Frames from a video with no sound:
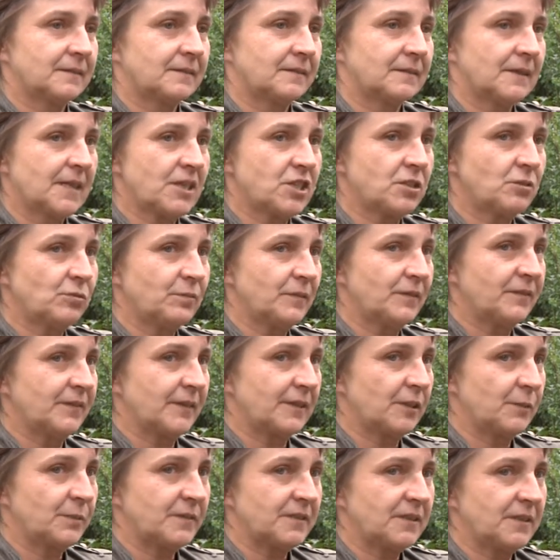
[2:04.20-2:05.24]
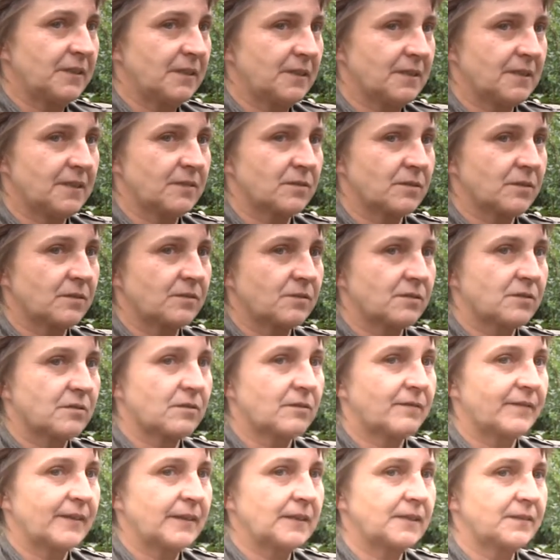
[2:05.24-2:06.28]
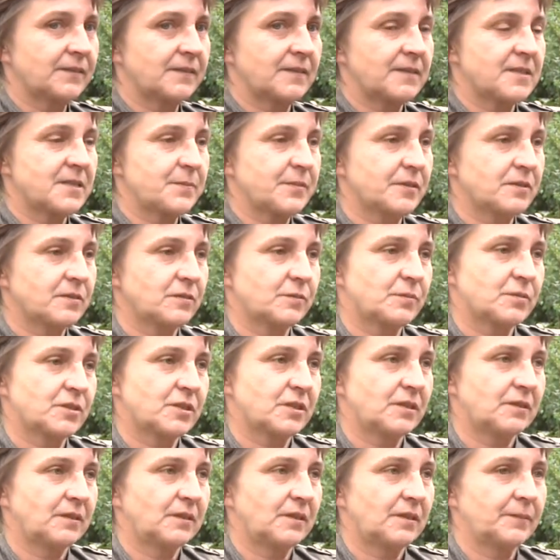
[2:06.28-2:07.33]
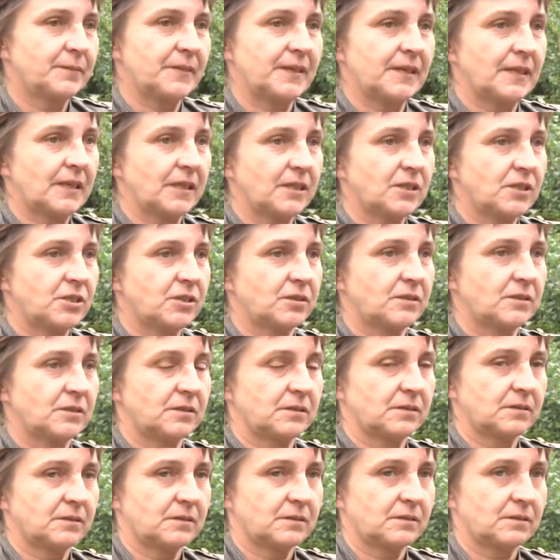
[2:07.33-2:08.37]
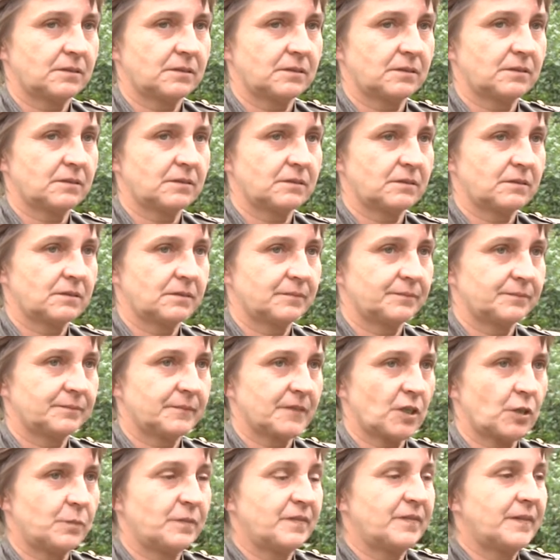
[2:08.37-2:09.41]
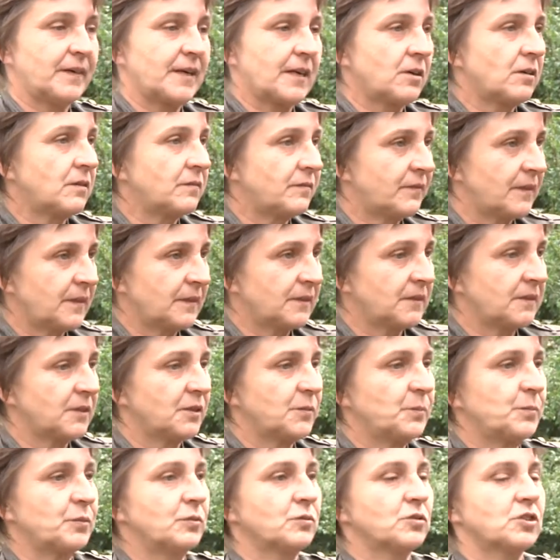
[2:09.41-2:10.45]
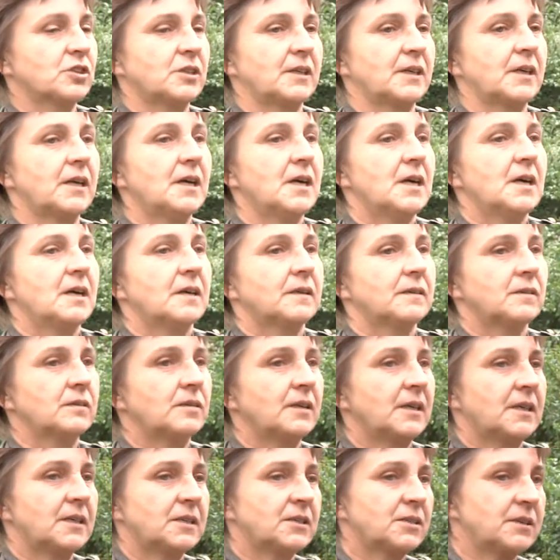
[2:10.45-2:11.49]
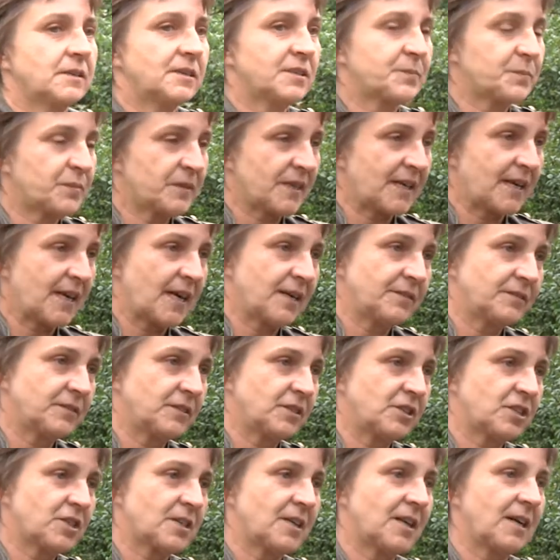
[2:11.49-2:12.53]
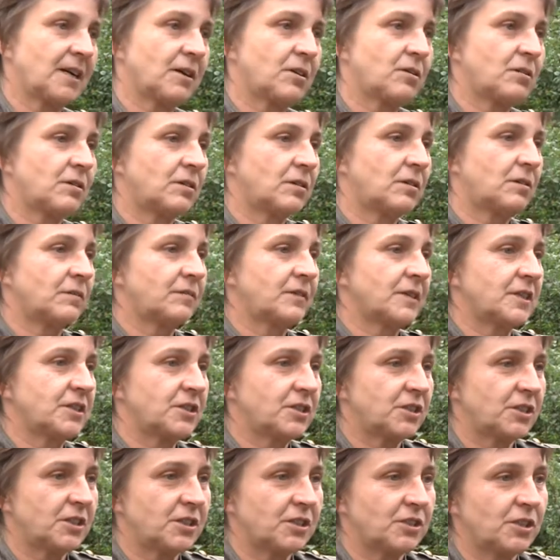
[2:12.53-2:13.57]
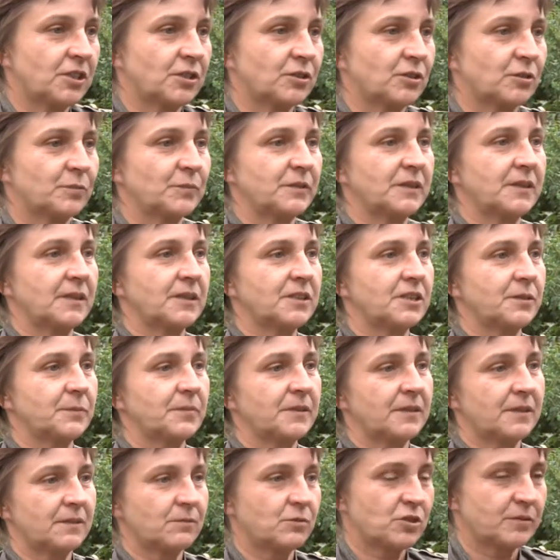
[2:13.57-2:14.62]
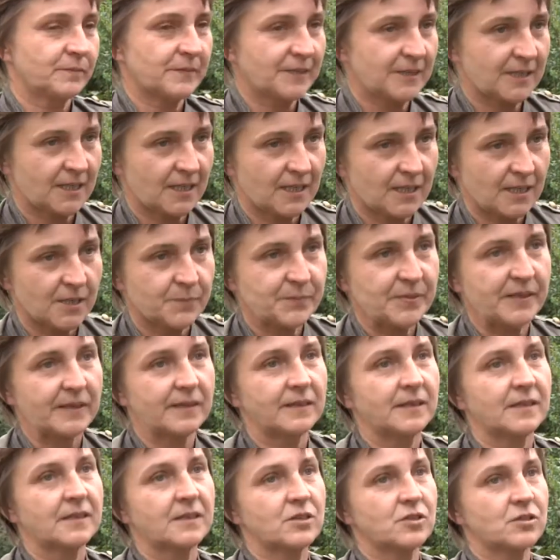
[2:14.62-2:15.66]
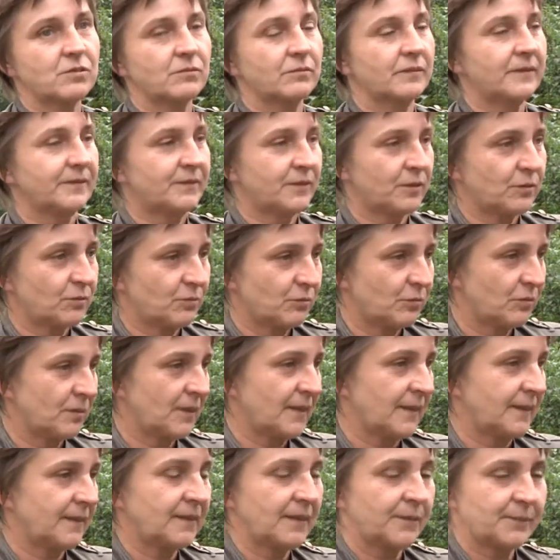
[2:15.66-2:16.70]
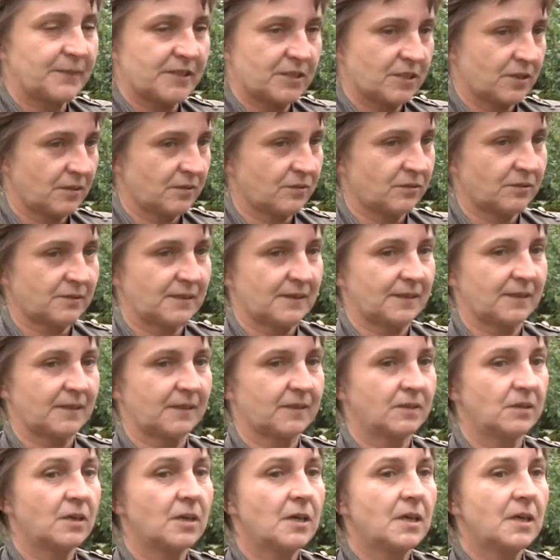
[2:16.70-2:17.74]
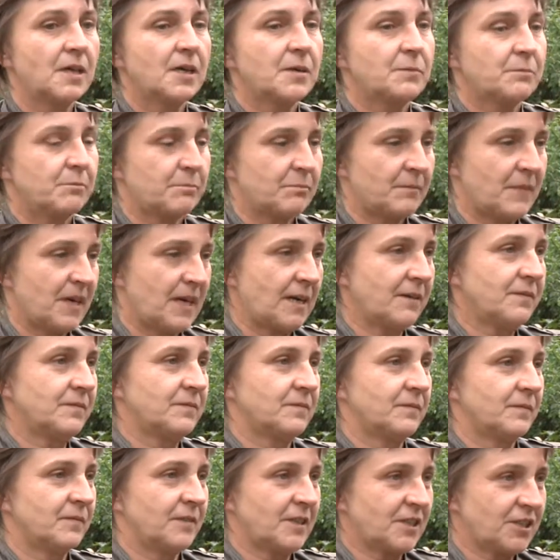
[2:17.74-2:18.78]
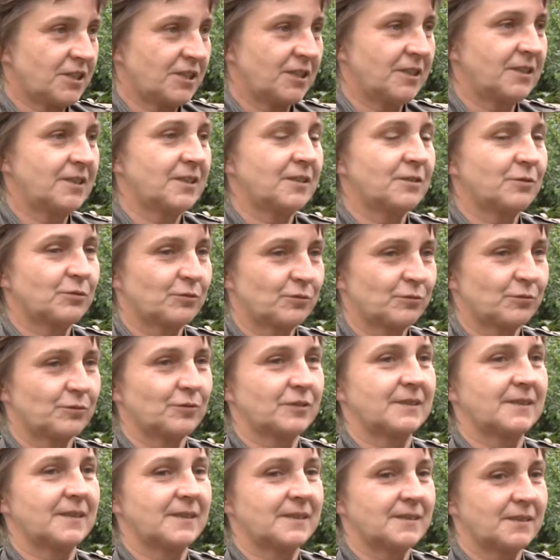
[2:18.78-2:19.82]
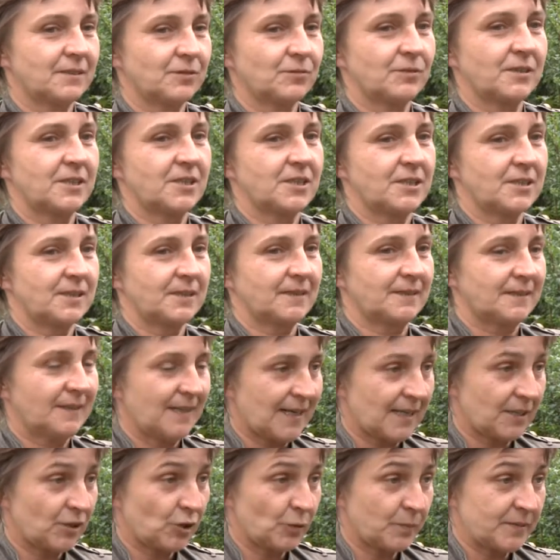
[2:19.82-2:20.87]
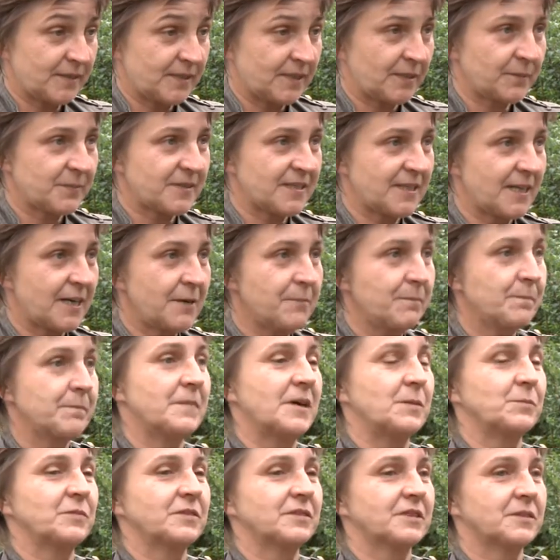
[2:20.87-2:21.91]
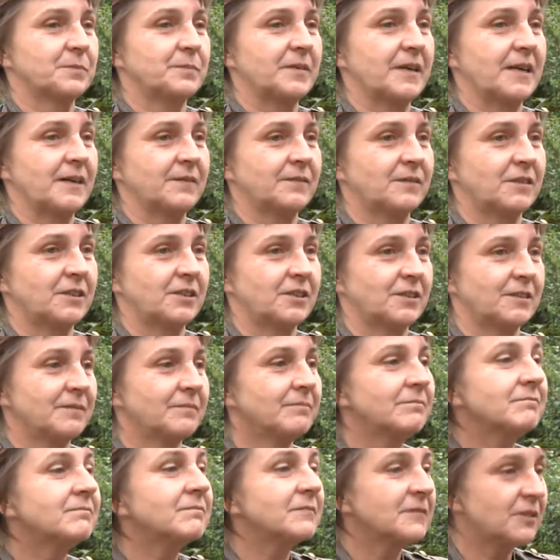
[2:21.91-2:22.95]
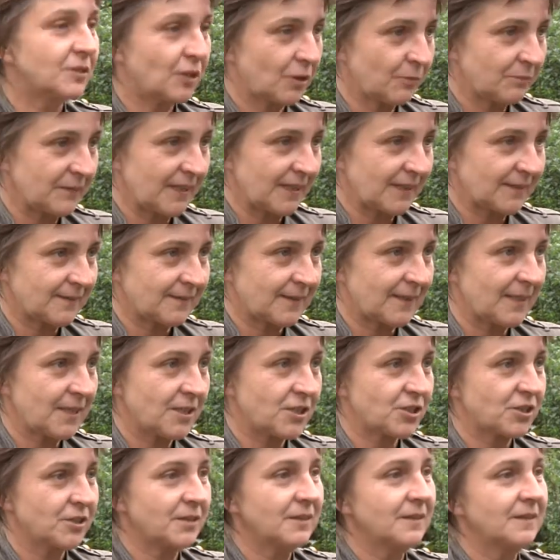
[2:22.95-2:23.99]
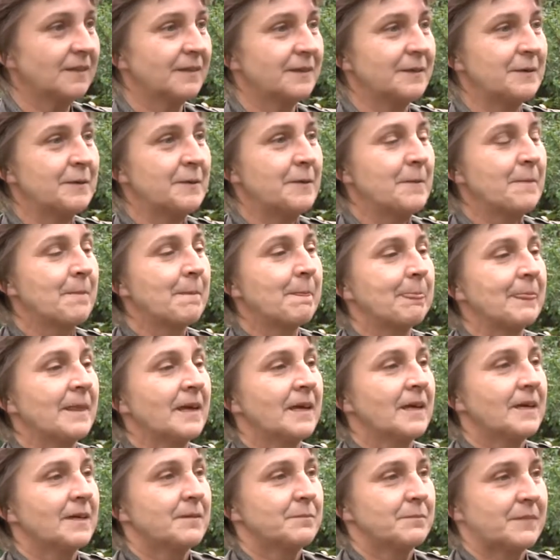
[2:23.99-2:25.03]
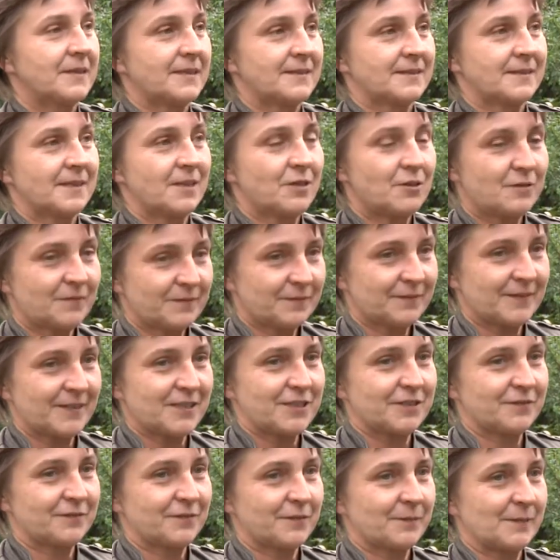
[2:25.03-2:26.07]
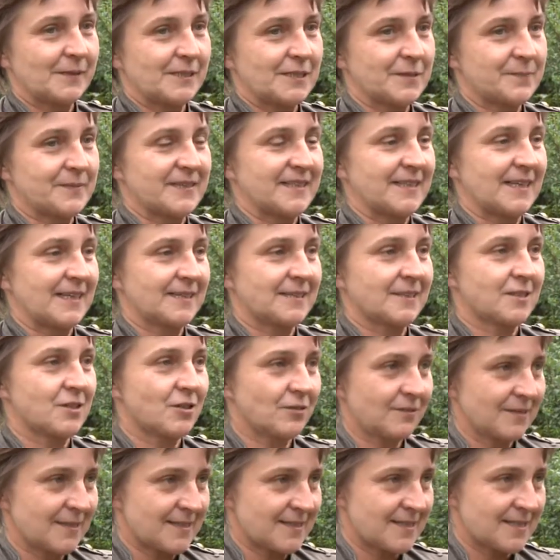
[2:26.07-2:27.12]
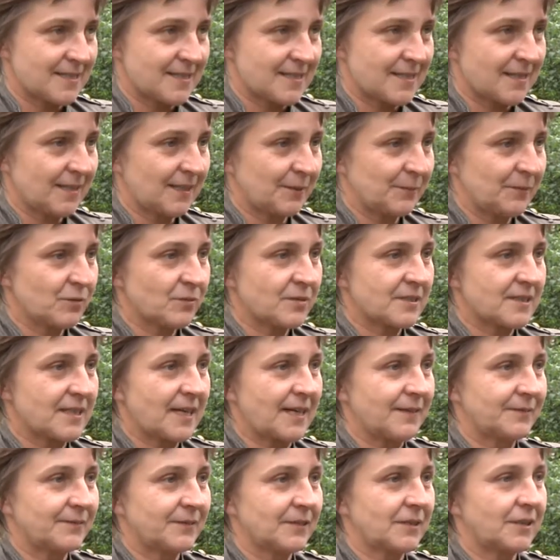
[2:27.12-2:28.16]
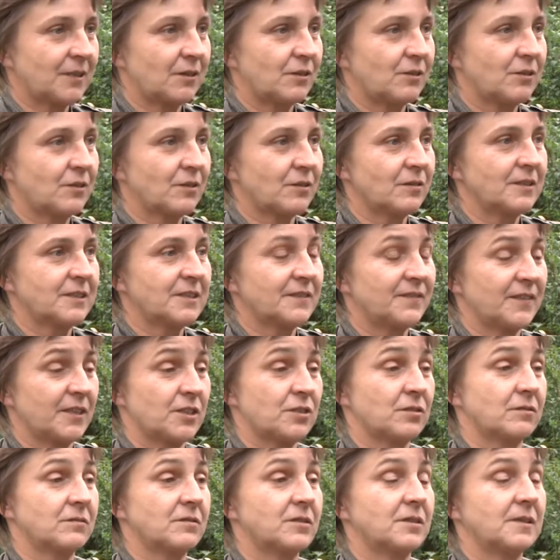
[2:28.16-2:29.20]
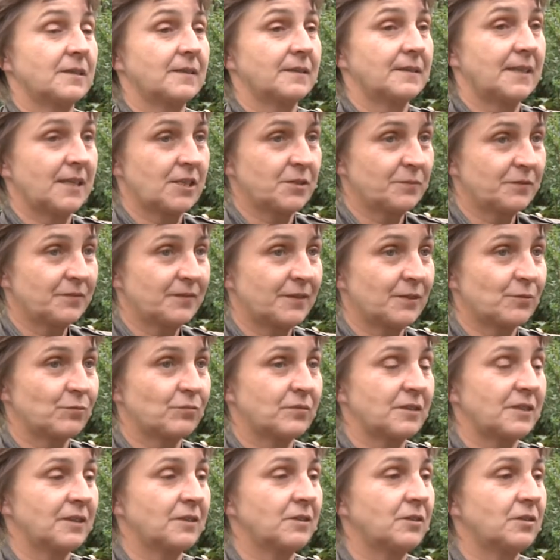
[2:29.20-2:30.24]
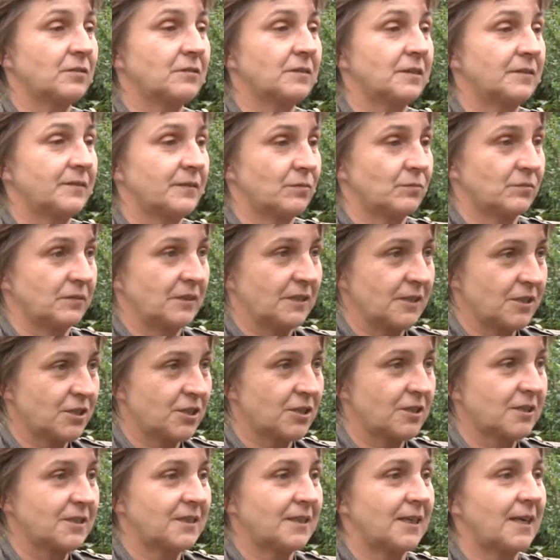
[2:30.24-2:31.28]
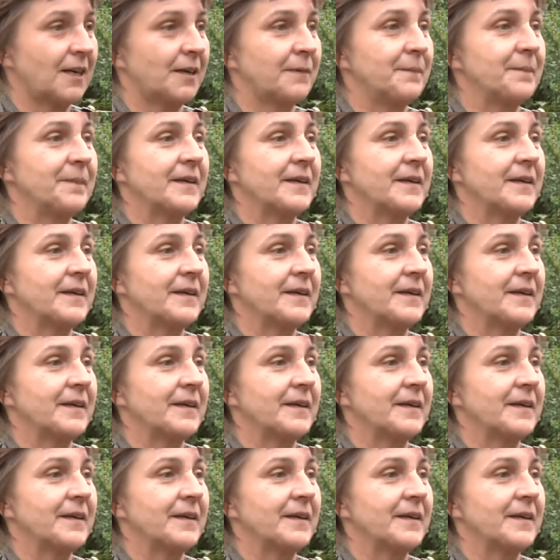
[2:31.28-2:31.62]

nasze umowy adopcyjne są skonstruowane w ten sposób, że nie ma jakichś y, y, obwarowań typu, że no jak się nie sprawdzisz jako właściciel, to my na ciebie nałożymy karę pieniężną i w ogóle nie ma czegoś takiego. Ma właściciel, który decyduje się na adopcję psa, ma mu sprawić dom jak należy, ma zachowywać się wobec psa zgodnie z zasadami ustawy o ochronie zwierząt, czyli dać mu warunki, godne warunki życia,